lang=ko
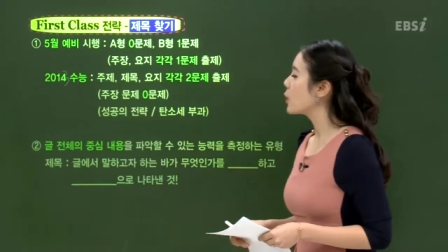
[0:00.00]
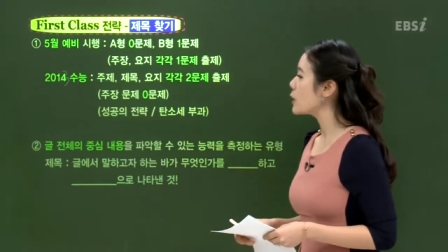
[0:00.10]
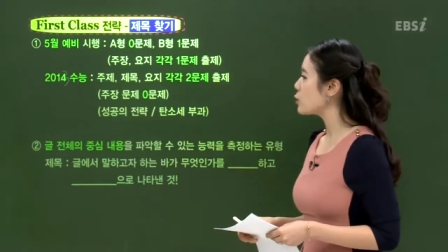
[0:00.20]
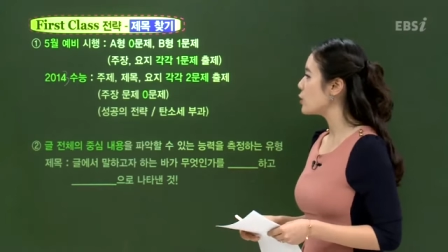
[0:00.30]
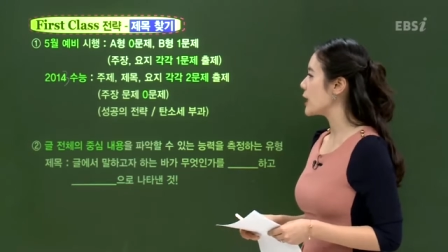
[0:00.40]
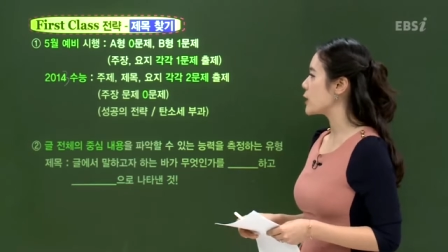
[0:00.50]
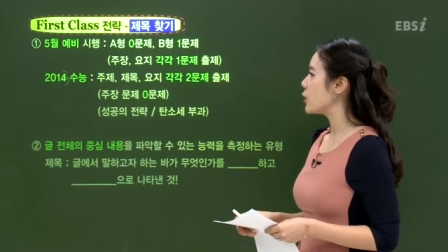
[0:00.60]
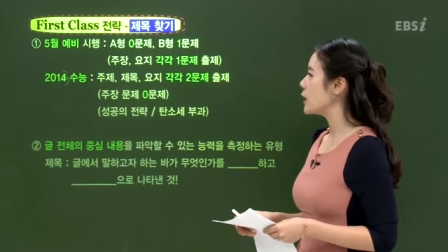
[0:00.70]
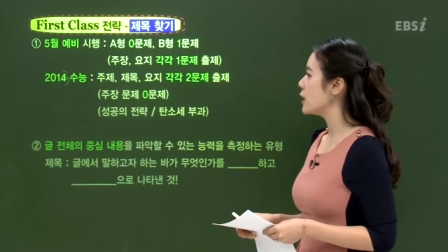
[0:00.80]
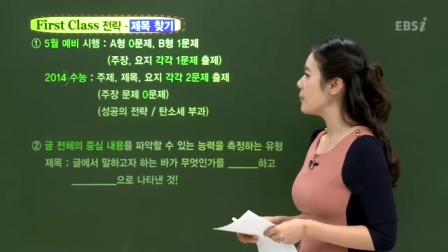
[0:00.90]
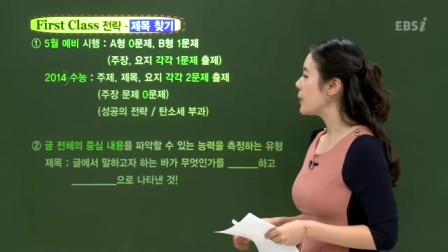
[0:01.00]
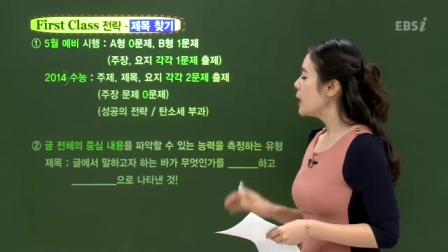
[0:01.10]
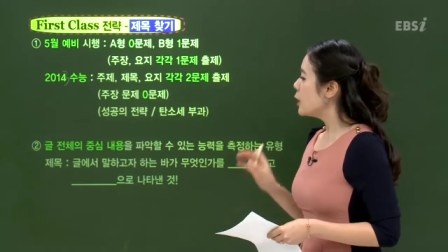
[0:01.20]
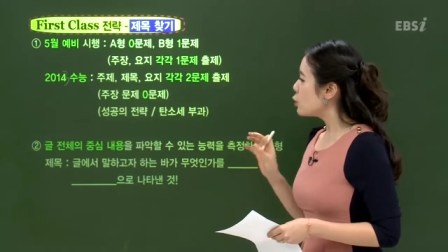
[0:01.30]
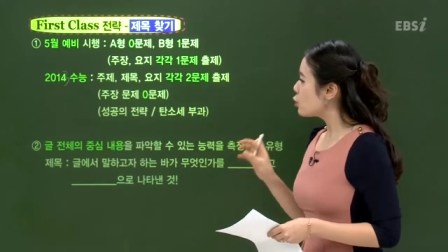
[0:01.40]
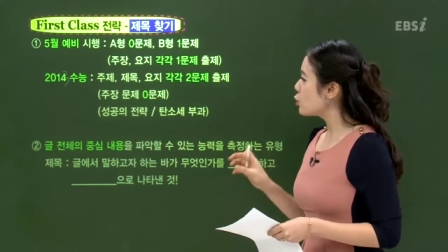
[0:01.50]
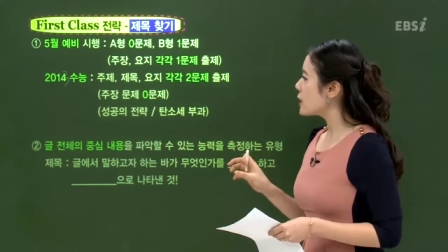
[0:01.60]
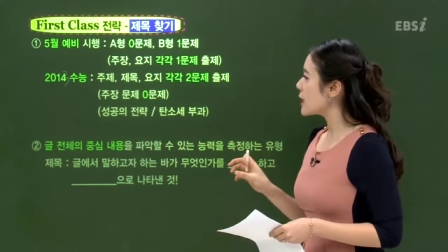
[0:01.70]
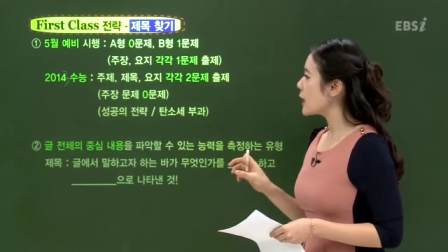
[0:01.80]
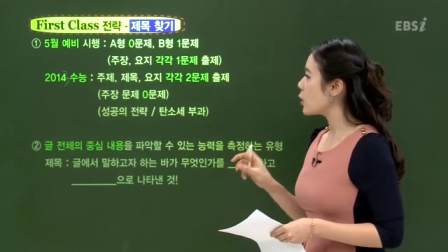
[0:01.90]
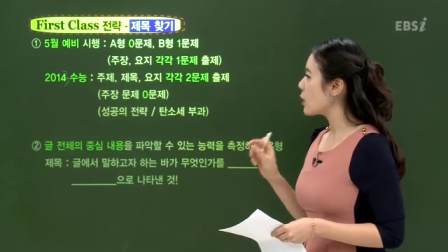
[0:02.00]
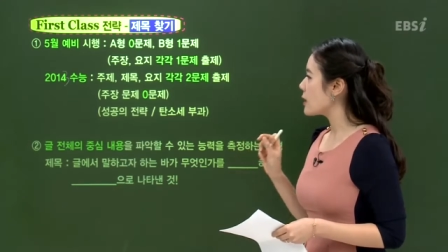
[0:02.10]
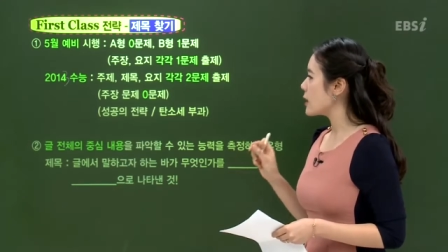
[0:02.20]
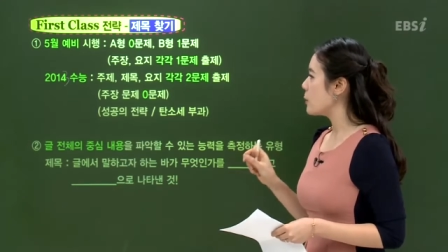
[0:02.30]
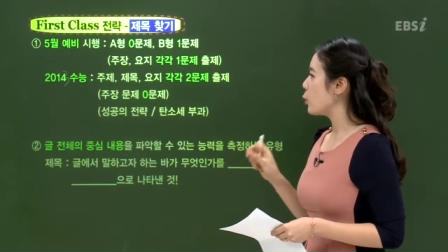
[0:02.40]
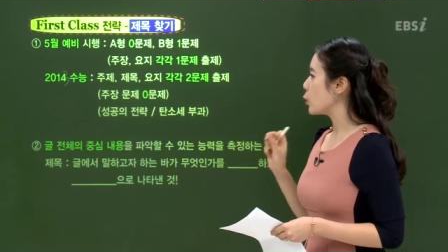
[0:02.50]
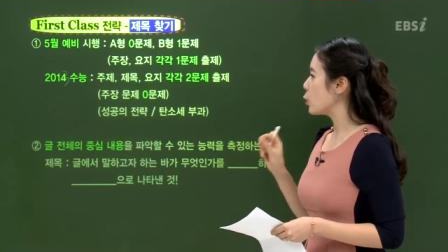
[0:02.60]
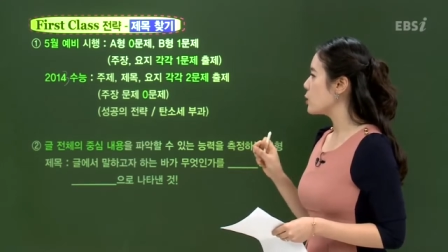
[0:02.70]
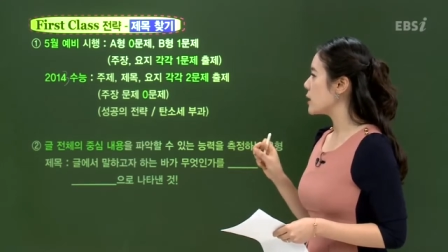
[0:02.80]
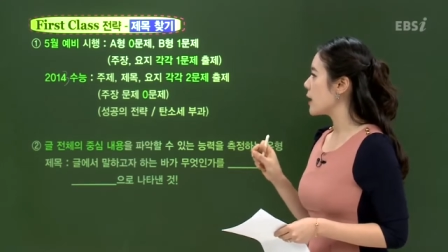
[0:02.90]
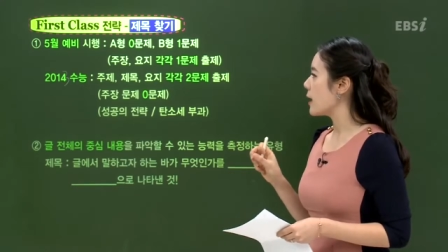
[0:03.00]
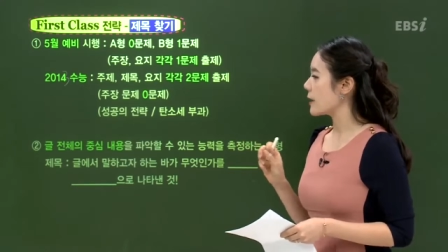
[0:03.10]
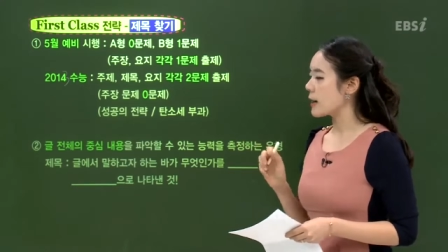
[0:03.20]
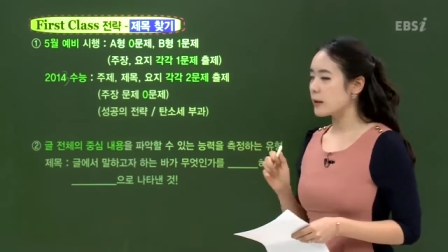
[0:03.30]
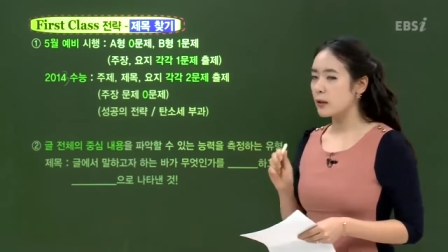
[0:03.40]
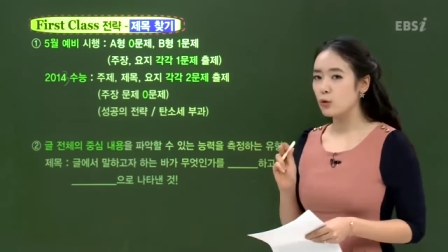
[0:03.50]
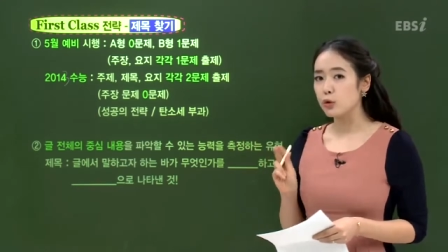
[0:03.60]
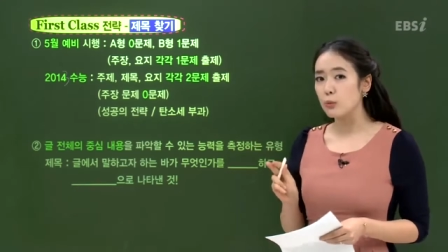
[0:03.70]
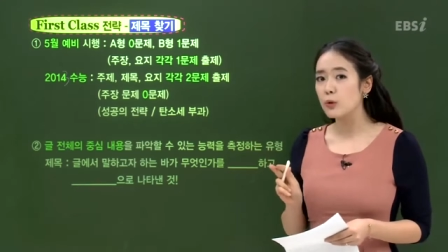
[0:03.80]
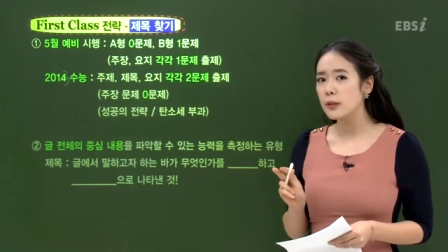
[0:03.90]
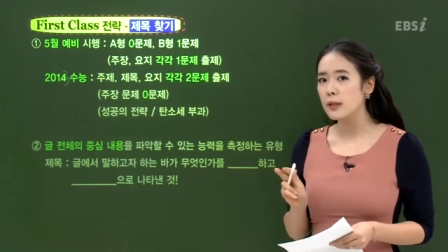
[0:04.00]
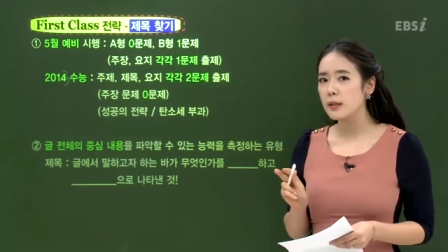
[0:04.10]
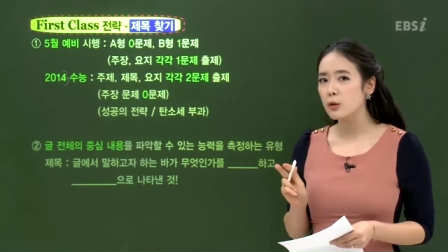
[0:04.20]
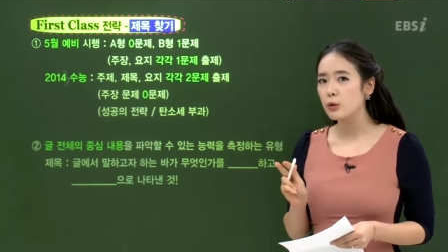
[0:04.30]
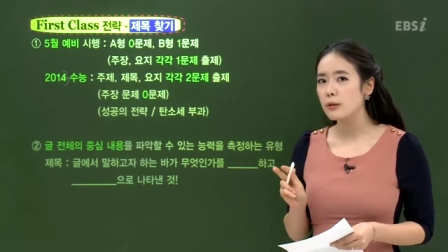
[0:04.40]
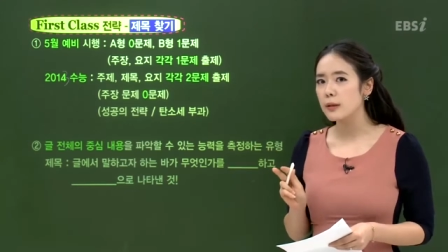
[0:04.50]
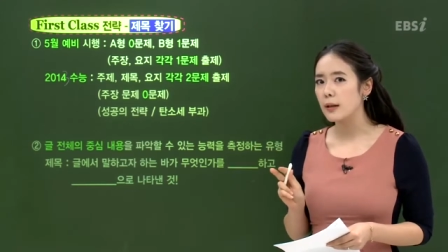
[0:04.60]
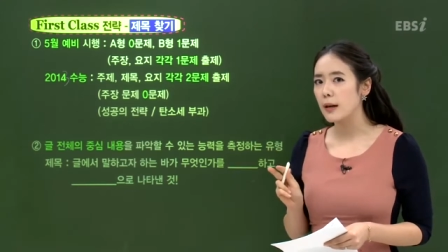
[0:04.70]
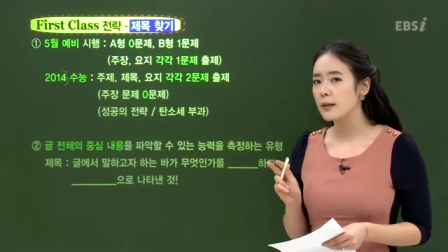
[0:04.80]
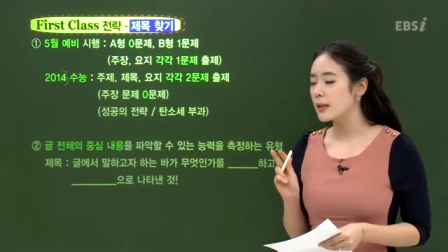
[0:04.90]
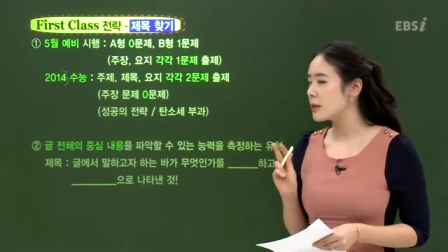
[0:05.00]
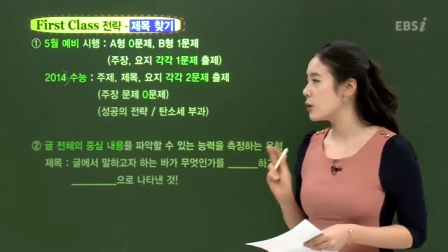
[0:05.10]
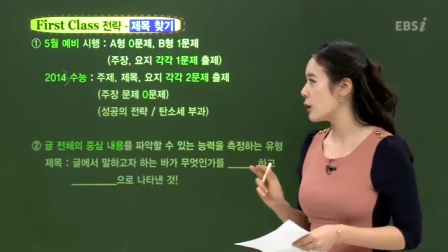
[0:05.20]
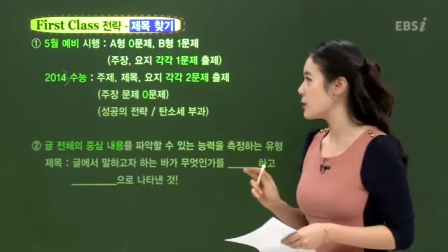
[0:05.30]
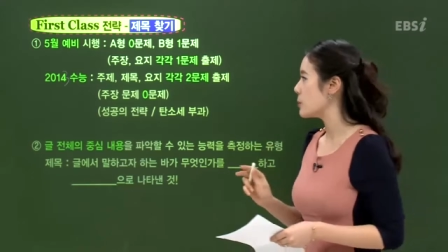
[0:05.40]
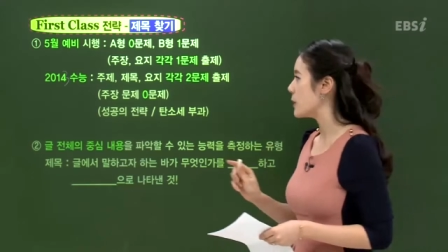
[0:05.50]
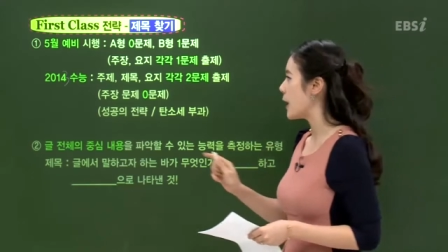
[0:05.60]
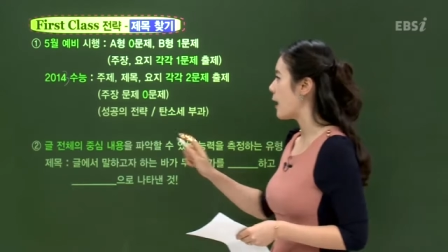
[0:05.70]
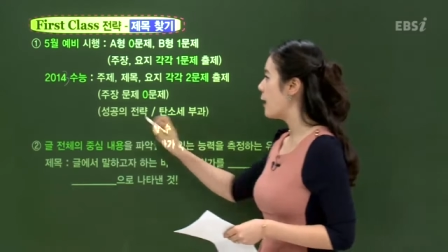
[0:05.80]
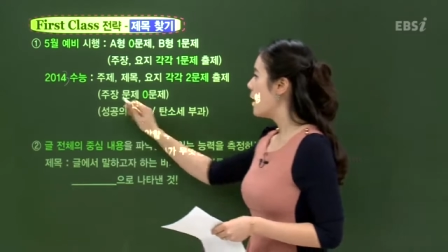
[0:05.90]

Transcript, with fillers: 올해 수능에서는 주제라던가 제목, 요지가 각각 두 문제씩 출제가 사실 되었습니다.